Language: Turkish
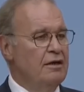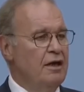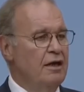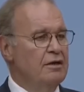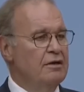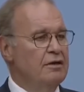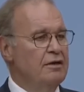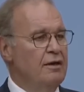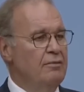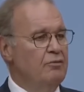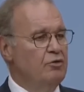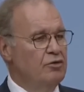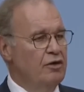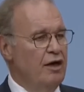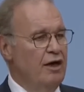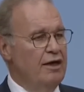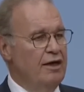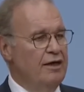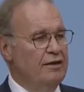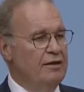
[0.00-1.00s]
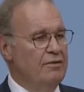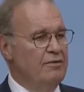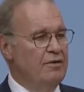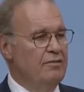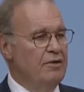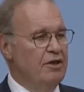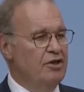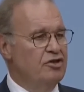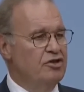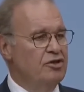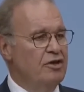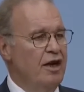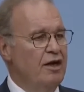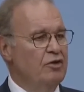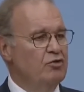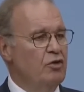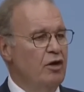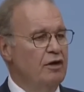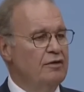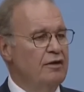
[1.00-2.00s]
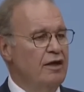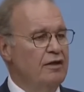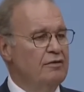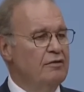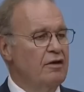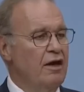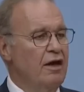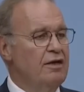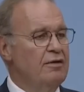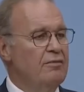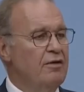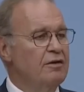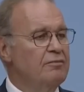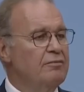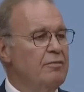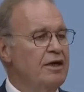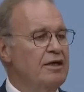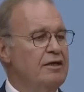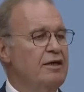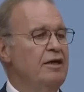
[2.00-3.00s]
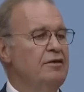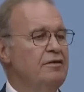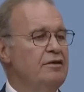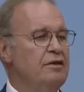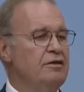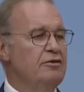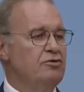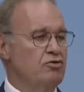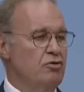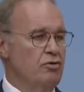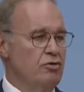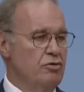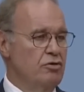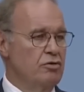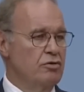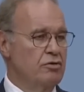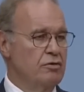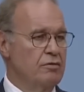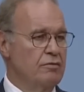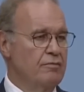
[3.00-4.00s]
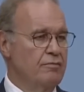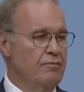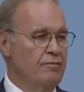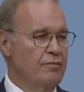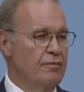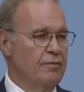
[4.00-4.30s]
yangına müdahale edebilmek için Erdoğan'dan talimat beklendiğini söylüyor.